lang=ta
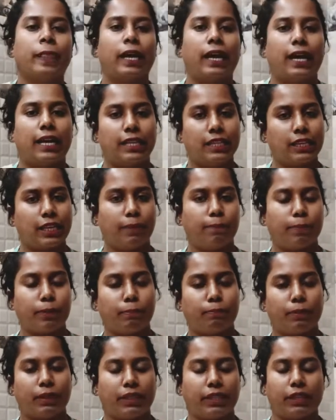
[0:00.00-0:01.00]
அதுக்கப்புறம்
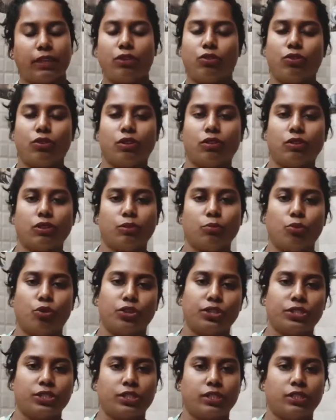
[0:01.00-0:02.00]
பார்த்தீங்கன்னா உங்களுக்கு வந்து
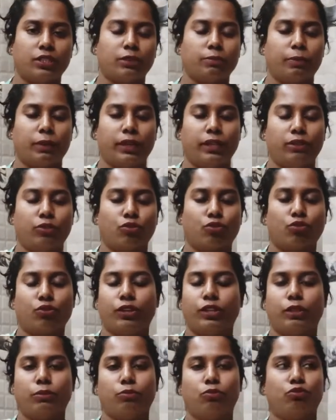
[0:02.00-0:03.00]
மாய்ஸ்சரைசர் பண்ணிட்டு இருக்கோம்
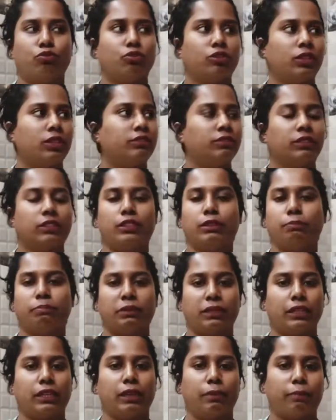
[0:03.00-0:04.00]
இது மூணு தான் வந்துட்டு
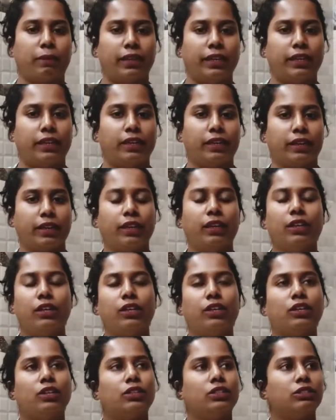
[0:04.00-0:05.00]
இப்போதைக்கு நான் பண்ணிகிட்டு இருக்கேன்
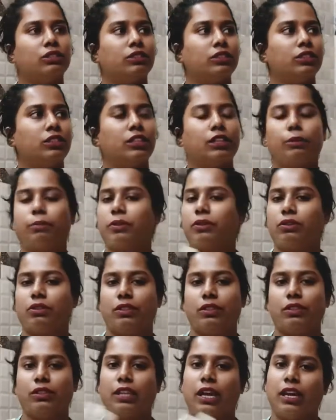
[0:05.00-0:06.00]
ஸோ அதுக்கப்புறம்
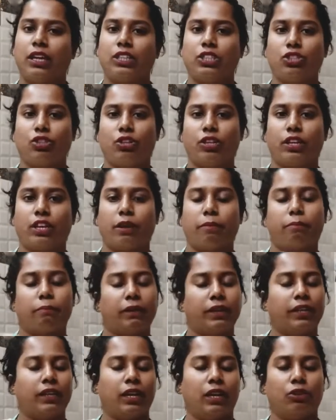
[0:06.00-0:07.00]
வந்து தங்கச்சியோட
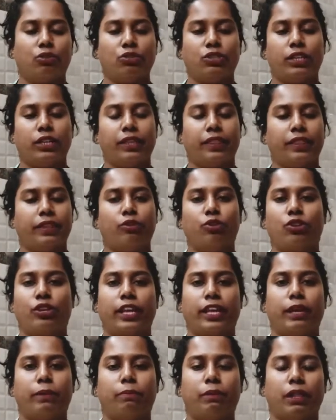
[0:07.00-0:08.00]
கம்பெனி நானும் சேர்ந்து ஒரு
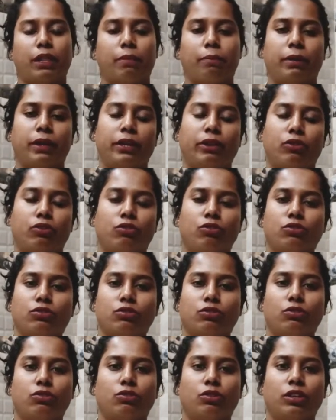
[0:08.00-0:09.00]
டைப்பில் தான் பண்ணிகிட்டு இருக்கோம் ஸோ
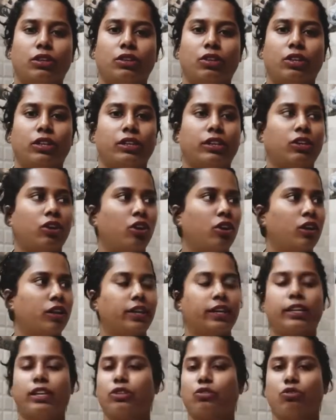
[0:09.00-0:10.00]
உங்கள்கிட்ட
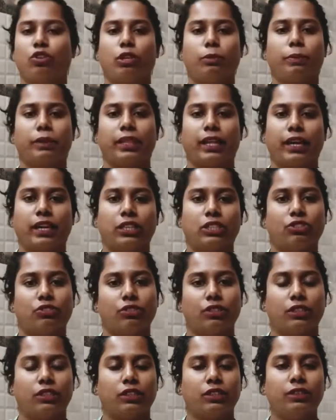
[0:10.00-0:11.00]
ஆல்ரெடி நான் சொல்லியிருப்பேன் தங்கச்சி
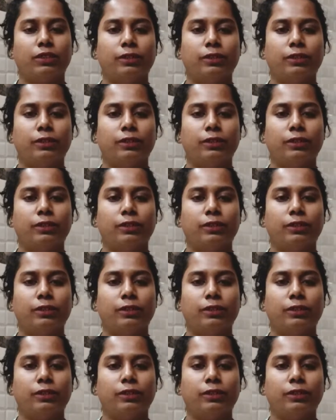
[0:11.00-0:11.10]
வந்துட்டு